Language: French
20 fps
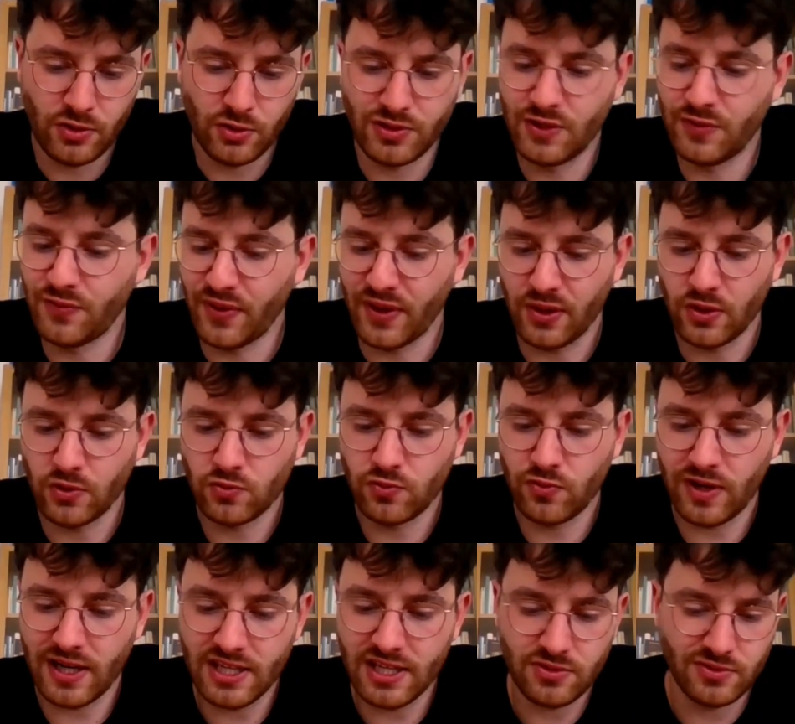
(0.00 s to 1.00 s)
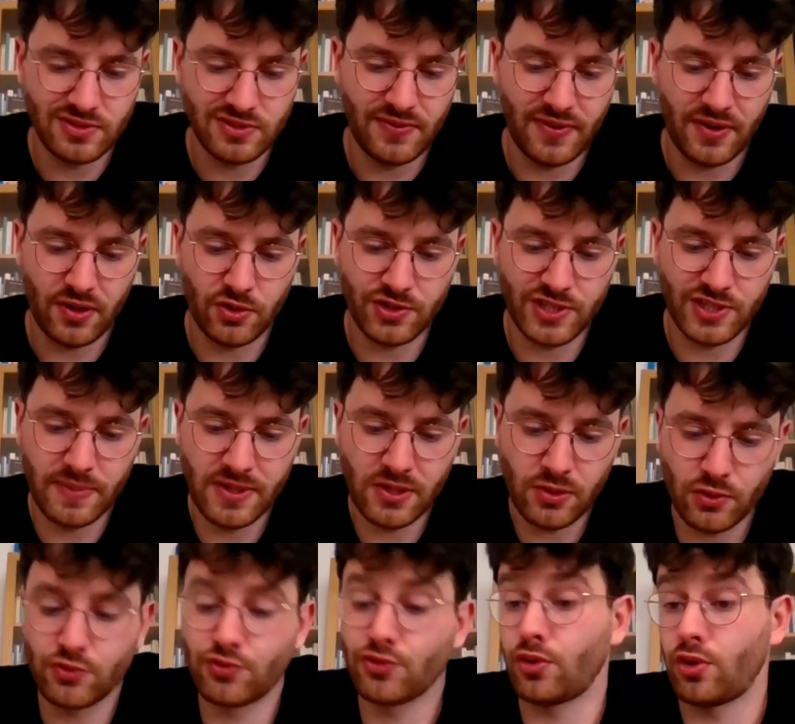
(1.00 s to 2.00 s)
dans différents ouvrages, dans différents
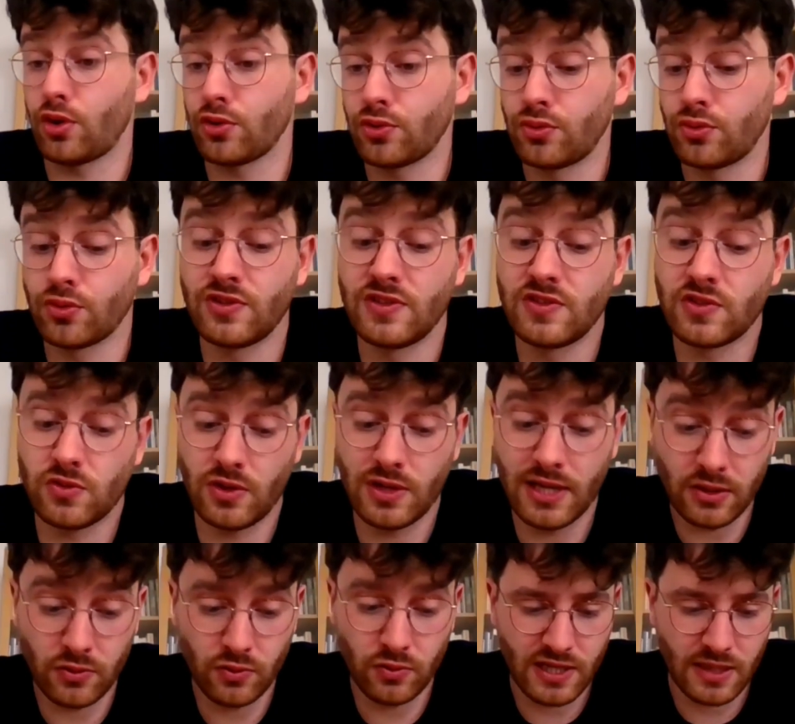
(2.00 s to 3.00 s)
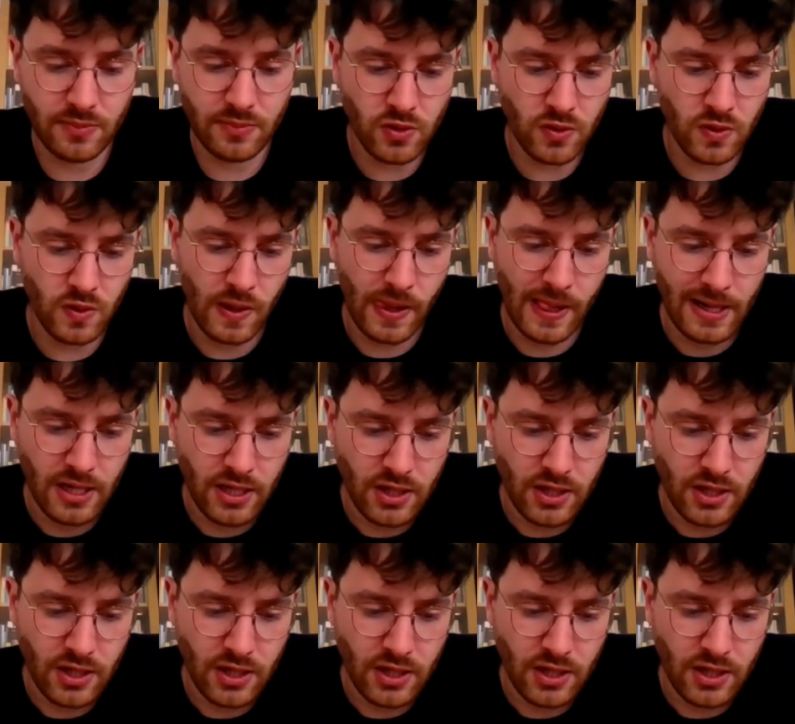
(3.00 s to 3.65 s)
chapitres sur l'orthodoxie scolaire notamment.